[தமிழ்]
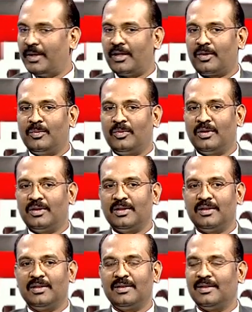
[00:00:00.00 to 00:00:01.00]
பார்க்கும் பொழுது
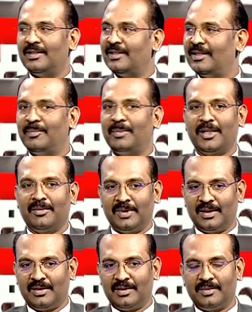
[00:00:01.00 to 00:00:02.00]
பயம்
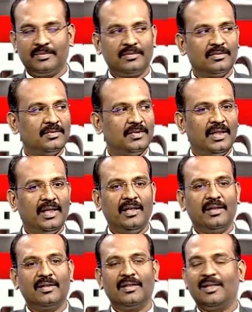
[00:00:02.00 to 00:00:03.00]
வந்துடுது தீ
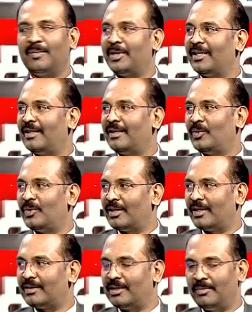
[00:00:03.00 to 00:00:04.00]
அப்படின்னா ஒரு
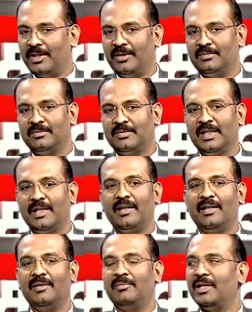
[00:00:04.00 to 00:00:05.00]
காலத்தில் பயம்
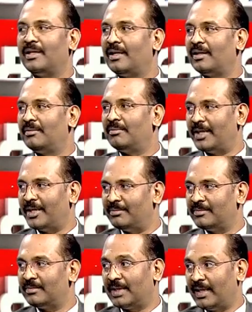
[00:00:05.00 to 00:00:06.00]
இடி மின்னல்
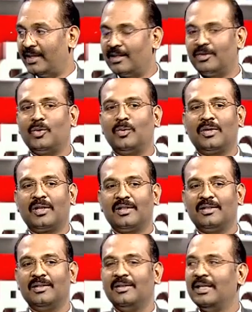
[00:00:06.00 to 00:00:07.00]
பயம் கையெடுத்து
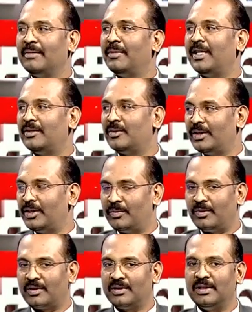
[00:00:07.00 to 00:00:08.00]
கும்பிடுறது பயந்து ஒதுங்கி
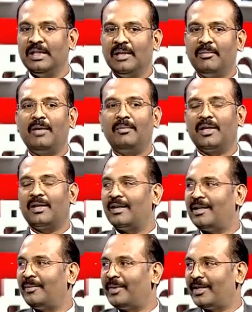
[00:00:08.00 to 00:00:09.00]
போகிறது பாம்பை
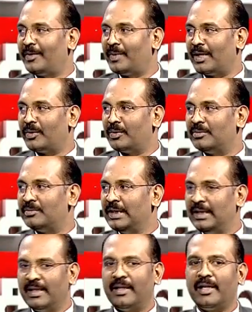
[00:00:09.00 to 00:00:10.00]
கண்டா படையும் நடங்கும்
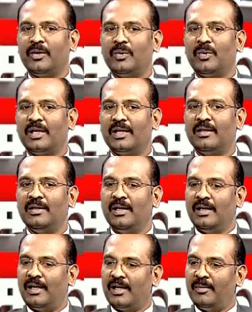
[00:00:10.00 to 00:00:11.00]
இன்றைக்கும் கூட
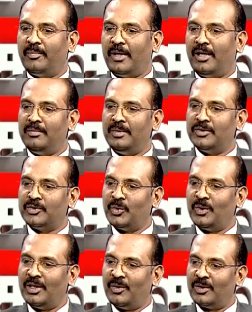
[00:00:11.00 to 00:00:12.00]
ஆனால் பாம்பை
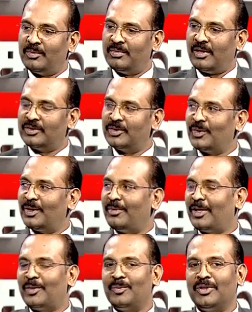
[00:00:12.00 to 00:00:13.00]
ஜூவில் ஒரு பாக்ஸுக்குள்ளே
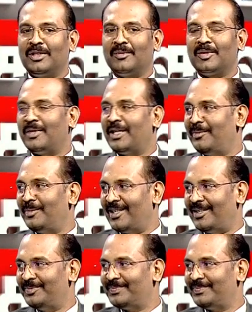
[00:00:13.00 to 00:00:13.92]
பார்க்கும்போது நமக்கு பயம் இல்லை